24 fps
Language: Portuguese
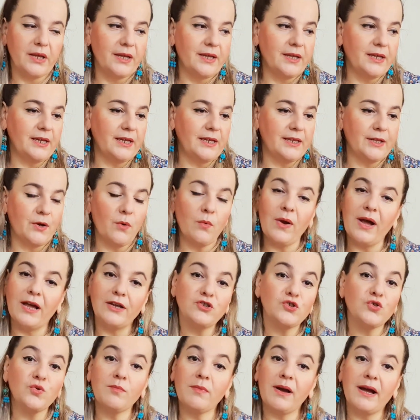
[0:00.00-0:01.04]
E não
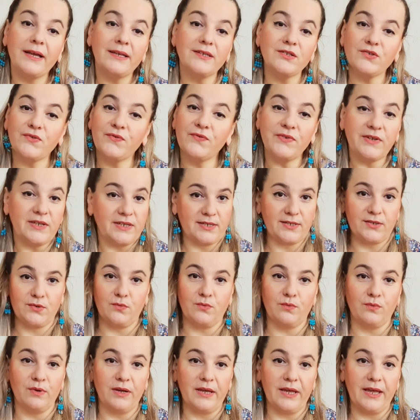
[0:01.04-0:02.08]
acho mais
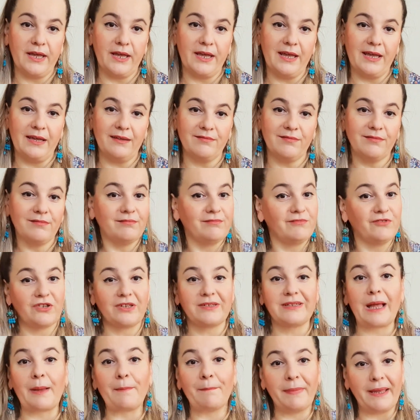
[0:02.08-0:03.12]
difícil. É, já
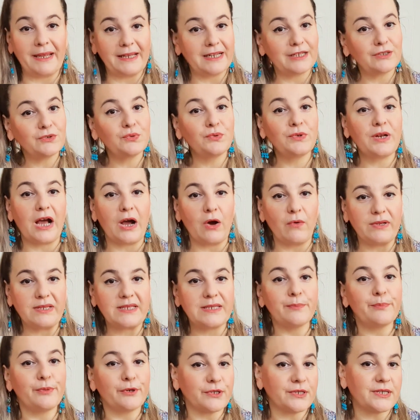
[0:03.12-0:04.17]
tá bem natural esse
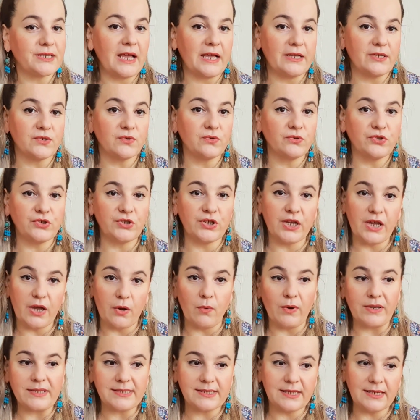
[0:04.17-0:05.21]
processo de eu
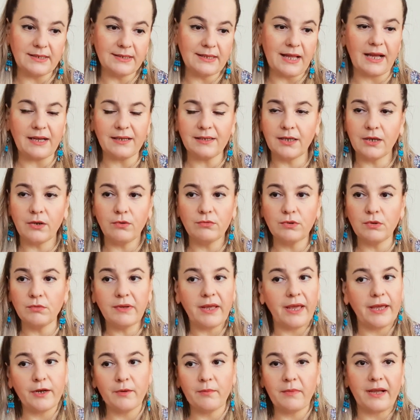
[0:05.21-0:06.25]
aceitar que eu não
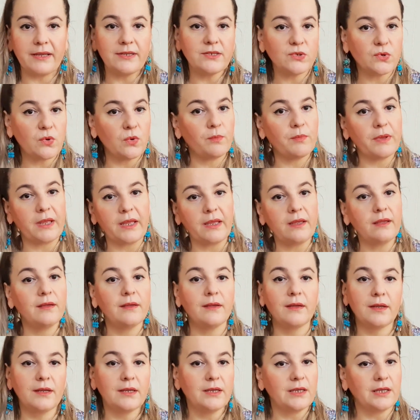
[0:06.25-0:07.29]
quero mais comer.
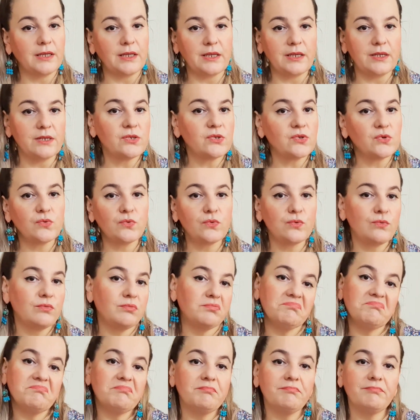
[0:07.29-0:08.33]
E isso
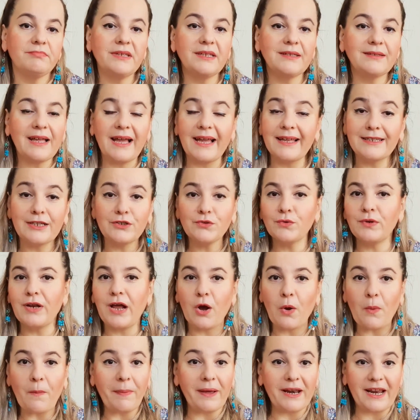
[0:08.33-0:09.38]
e tá, é
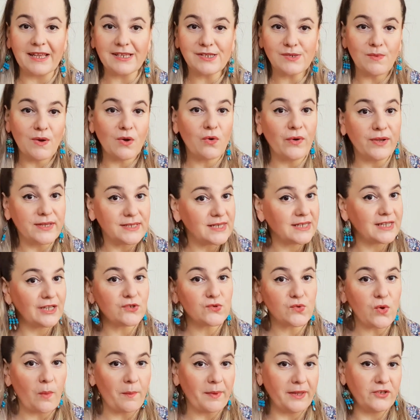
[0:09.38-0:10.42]
natural, parece uma coisa que a
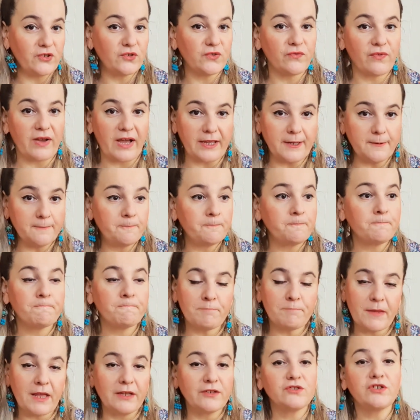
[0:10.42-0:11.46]
sua mente vai
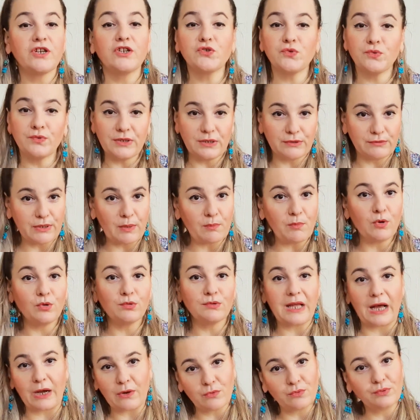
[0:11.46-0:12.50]
te ajudando a
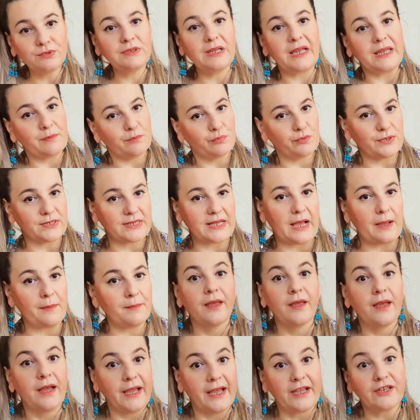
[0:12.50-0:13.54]
moldar com o tempo, sabe?
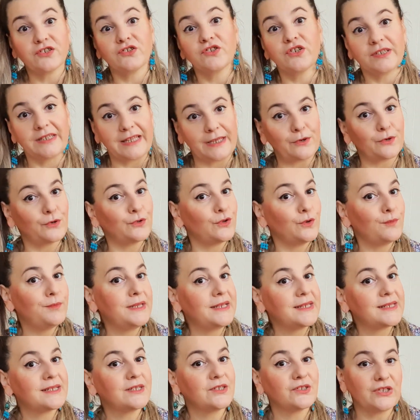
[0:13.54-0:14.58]
A gente até
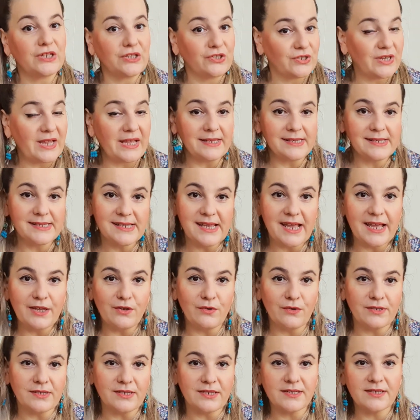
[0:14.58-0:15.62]
economiza, gente. É
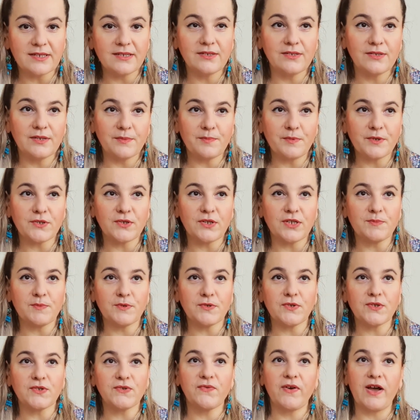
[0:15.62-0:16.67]
sério, às vezes as
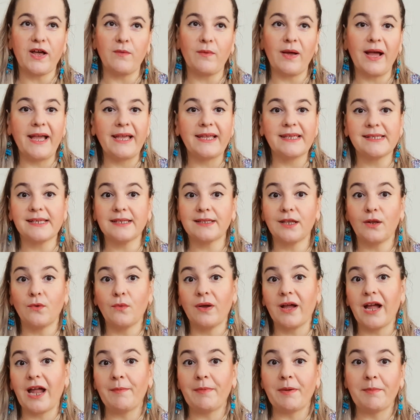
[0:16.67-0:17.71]
pessoas falam, ah, a receita
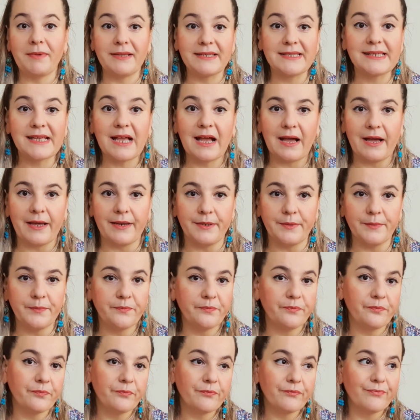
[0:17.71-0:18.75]
local é mais cara.
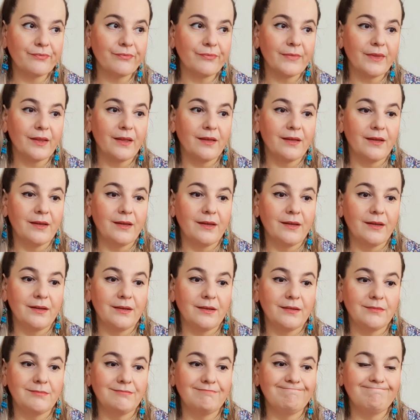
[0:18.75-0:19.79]

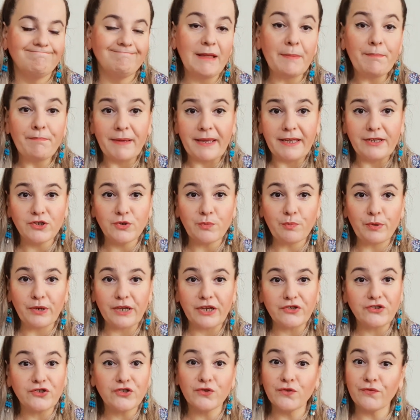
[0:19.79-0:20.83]
Depende, porque a
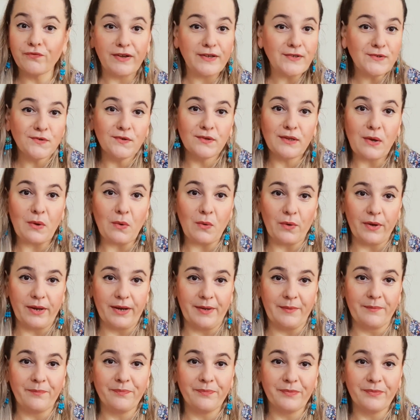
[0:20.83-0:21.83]
gente não faz toda hora.